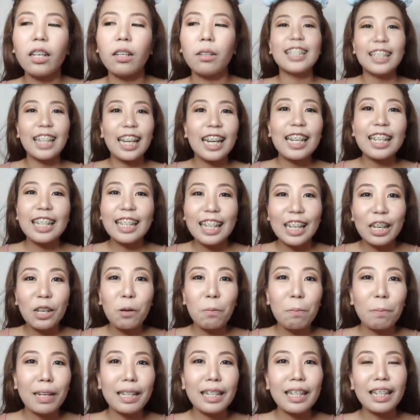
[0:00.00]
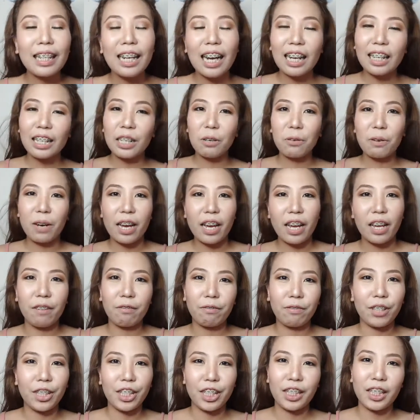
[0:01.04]
na hindi ko pa nagagawa
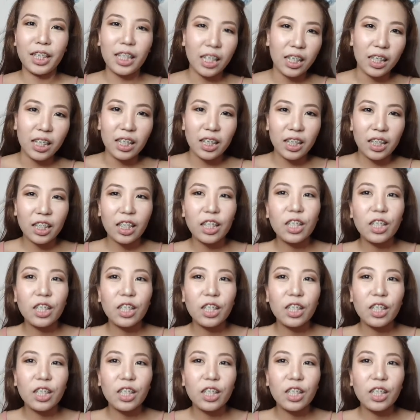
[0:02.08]
ever since.